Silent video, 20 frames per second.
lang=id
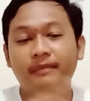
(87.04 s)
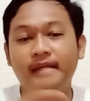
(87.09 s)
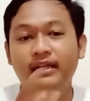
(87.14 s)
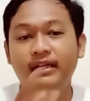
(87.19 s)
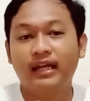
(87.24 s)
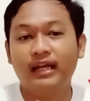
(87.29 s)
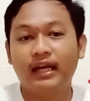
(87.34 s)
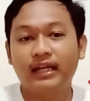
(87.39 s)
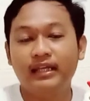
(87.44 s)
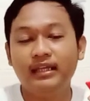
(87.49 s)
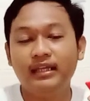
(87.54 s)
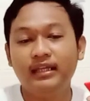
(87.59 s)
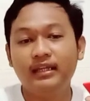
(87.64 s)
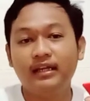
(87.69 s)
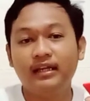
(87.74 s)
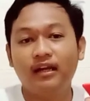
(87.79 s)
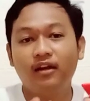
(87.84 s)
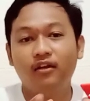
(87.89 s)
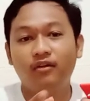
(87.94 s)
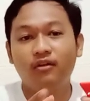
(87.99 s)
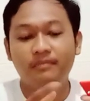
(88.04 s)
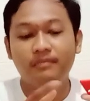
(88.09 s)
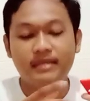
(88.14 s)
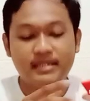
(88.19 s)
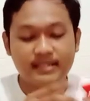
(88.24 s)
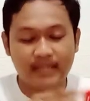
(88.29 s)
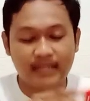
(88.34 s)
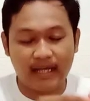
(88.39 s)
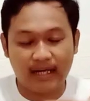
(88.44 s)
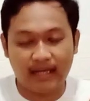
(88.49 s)
Beda lagi kalau
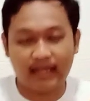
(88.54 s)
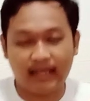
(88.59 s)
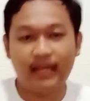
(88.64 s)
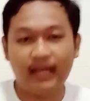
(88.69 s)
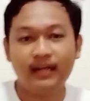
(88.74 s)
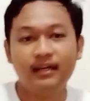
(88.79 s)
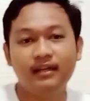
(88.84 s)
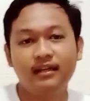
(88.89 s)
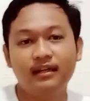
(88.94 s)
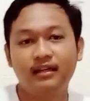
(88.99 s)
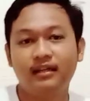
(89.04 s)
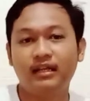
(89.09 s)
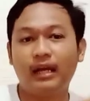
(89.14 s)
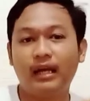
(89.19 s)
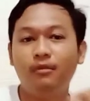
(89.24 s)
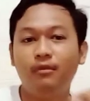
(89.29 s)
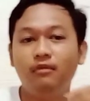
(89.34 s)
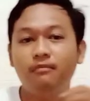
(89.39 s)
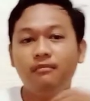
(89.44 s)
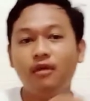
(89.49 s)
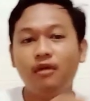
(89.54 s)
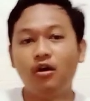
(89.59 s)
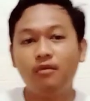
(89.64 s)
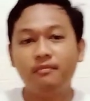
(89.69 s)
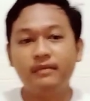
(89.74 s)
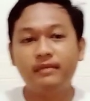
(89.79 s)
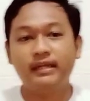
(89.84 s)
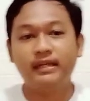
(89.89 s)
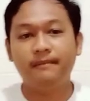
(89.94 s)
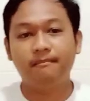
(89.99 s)
misalkan kamu mau
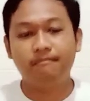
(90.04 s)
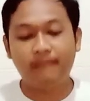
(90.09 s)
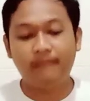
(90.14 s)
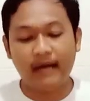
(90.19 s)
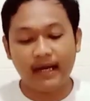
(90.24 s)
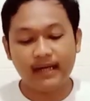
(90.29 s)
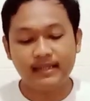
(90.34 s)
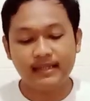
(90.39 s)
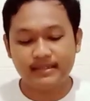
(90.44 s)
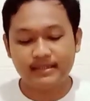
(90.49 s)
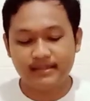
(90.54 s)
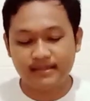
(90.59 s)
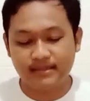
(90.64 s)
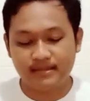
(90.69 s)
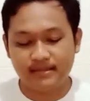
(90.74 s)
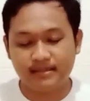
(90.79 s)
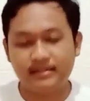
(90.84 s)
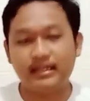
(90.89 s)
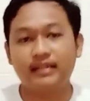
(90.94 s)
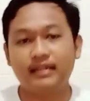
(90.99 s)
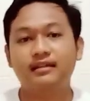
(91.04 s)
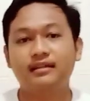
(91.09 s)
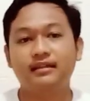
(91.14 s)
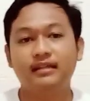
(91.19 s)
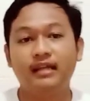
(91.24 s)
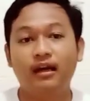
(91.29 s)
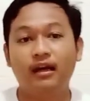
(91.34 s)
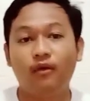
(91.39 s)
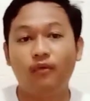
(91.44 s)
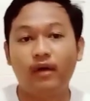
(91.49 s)
menimpa cat
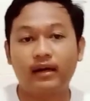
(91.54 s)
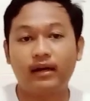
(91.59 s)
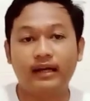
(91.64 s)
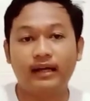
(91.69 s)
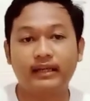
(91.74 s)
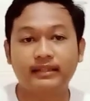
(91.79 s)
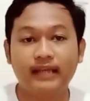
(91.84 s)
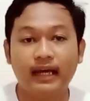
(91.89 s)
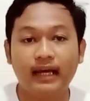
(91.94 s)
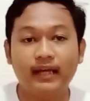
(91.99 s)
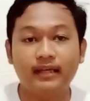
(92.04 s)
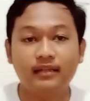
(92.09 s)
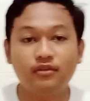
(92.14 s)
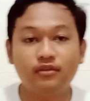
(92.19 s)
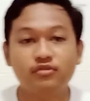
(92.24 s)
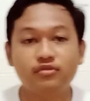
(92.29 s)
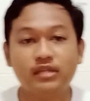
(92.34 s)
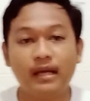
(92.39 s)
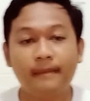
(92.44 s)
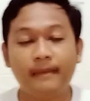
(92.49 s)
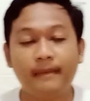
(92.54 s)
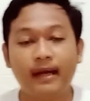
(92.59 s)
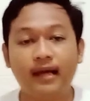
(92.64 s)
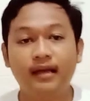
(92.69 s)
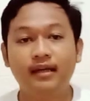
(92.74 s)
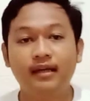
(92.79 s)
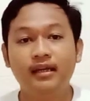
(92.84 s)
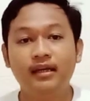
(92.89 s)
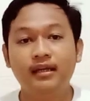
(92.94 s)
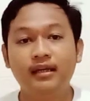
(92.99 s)
yang warnanya itu
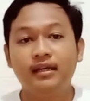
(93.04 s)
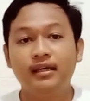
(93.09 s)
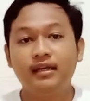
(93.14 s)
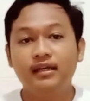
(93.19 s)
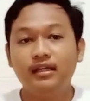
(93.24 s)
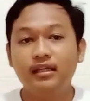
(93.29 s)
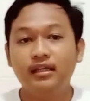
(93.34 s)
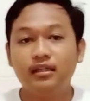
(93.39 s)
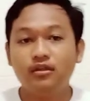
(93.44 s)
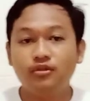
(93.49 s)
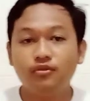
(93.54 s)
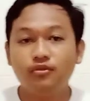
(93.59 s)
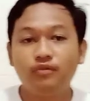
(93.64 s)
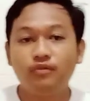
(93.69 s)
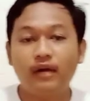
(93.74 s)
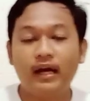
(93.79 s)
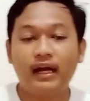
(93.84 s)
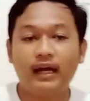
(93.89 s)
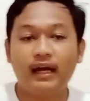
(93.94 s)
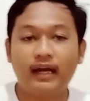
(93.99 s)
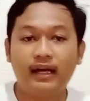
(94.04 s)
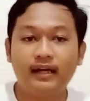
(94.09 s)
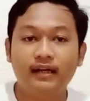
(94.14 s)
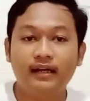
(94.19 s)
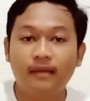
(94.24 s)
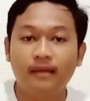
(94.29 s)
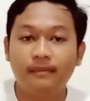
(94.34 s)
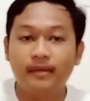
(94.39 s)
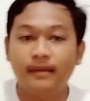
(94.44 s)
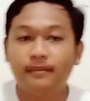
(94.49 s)
sama, itu akan
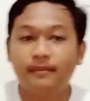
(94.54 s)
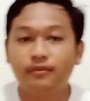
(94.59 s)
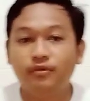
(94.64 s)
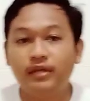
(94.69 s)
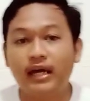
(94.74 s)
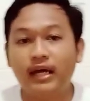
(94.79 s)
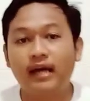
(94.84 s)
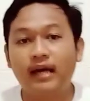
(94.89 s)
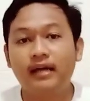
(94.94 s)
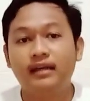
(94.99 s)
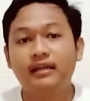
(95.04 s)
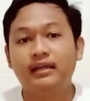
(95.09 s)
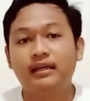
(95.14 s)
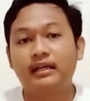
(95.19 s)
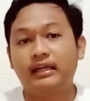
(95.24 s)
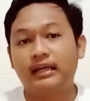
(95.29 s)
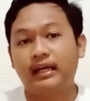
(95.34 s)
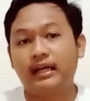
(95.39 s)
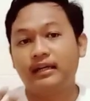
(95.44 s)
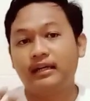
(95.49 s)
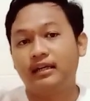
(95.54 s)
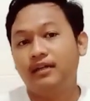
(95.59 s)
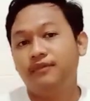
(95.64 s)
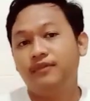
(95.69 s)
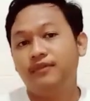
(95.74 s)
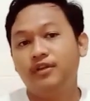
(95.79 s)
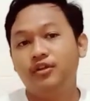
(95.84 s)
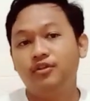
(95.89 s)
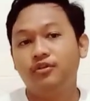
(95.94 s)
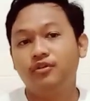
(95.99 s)
lebih mudah dan di
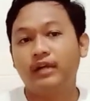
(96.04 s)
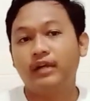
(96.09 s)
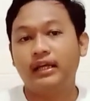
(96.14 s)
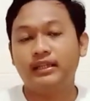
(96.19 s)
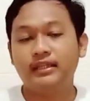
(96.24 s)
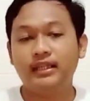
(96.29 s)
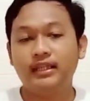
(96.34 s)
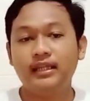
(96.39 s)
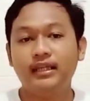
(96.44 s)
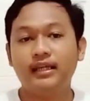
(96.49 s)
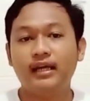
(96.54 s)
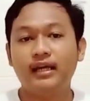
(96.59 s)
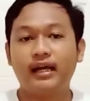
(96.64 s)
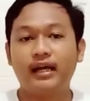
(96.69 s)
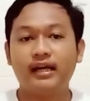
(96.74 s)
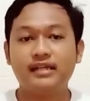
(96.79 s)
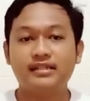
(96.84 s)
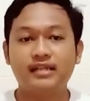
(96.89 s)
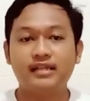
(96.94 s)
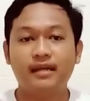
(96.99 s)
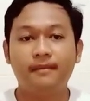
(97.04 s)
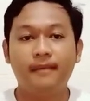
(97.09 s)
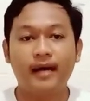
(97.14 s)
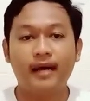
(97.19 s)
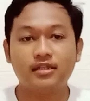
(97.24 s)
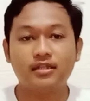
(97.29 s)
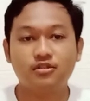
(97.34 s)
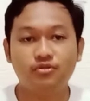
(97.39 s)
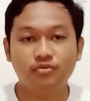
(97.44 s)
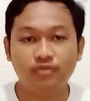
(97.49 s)
video nanti akan saya
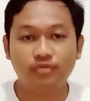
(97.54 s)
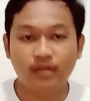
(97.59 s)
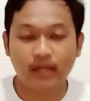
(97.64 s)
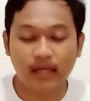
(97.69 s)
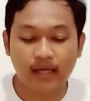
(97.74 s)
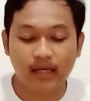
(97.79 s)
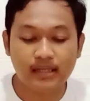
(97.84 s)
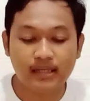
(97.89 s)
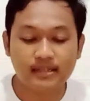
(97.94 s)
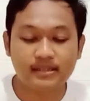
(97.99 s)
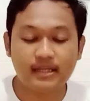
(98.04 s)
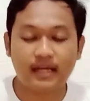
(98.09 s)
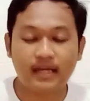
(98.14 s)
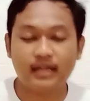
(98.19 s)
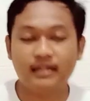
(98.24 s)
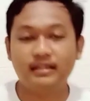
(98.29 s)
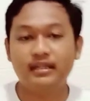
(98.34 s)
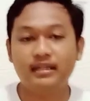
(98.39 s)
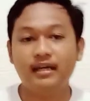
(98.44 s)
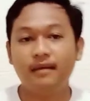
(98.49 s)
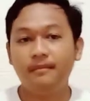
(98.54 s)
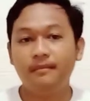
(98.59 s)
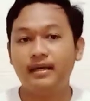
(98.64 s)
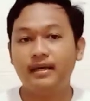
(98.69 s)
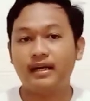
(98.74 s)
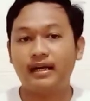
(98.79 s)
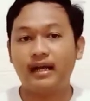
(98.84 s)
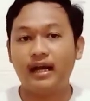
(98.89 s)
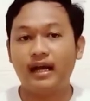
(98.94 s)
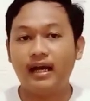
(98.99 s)
bahas juga caranya
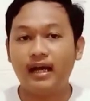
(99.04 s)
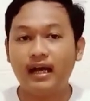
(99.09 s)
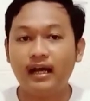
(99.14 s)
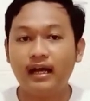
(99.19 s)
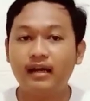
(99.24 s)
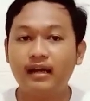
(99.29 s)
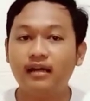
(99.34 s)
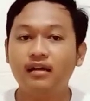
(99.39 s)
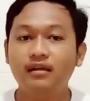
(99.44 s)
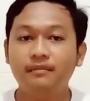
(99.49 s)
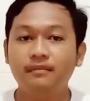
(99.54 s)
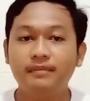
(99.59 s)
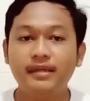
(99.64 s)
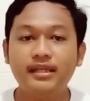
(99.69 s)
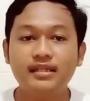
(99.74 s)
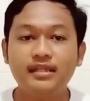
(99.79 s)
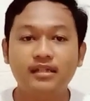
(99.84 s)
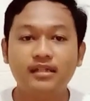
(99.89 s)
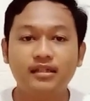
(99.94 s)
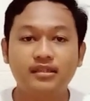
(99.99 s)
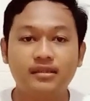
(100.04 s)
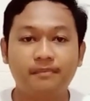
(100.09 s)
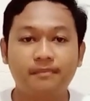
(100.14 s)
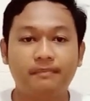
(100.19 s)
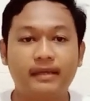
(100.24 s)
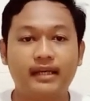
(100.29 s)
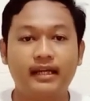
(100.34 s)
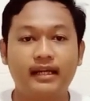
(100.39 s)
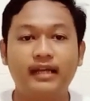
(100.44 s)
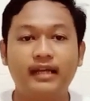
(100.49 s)
biar agar lebih
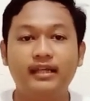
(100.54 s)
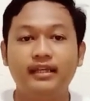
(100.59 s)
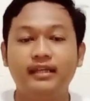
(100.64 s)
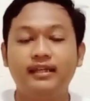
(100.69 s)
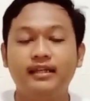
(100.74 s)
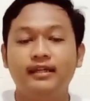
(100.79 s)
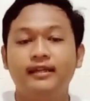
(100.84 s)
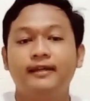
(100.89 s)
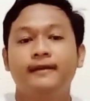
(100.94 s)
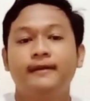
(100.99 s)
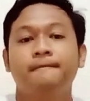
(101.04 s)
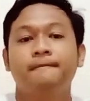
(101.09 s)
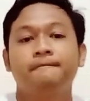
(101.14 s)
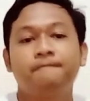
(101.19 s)
cepat lagi.